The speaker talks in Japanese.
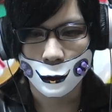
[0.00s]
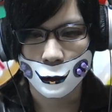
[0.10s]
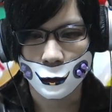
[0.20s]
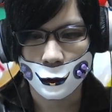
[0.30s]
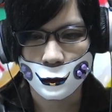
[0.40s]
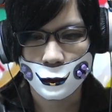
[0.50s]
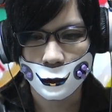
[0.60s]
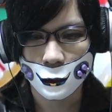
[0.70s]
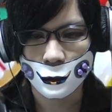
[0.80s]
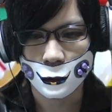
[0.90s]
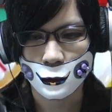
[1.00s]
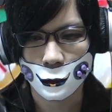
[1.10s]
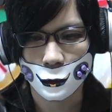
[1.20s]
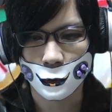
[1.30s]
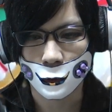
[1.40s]
えっと、ラクシャーサ
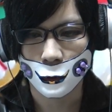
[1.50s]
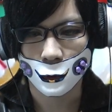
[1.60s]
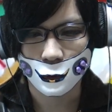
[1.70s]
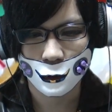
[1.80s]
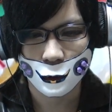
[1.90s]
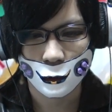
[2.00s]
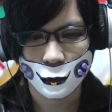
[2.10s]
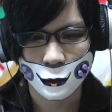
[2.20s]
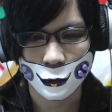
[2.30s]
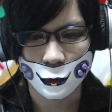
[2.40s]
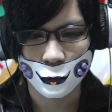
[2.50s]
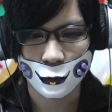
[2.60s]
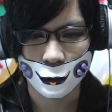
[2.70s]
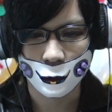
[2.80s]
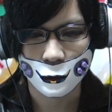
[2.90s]
ちゃんと、スザクちゃんと、
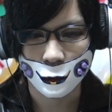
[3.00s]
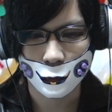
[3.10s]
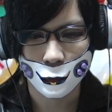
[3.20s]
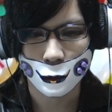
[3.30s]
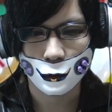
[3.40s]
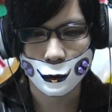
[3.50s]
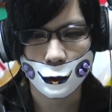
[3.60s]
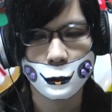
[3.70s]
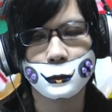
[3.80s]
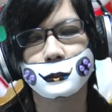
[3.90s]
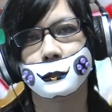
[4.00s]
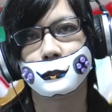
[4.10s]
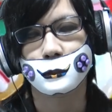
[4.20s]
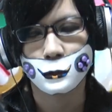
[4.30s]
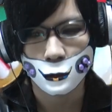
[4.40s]
デルガーちゃん。まあ、全員レベル
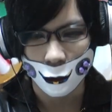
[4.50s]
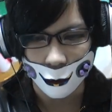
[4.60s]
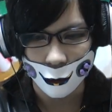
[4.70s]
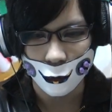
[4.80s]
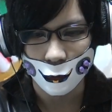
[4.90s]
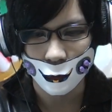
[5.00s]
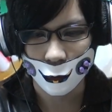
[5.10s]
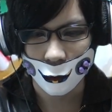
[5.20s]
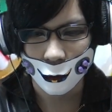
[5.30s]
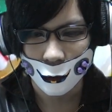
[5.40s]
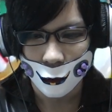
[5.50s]
30ぐらいで、ということで。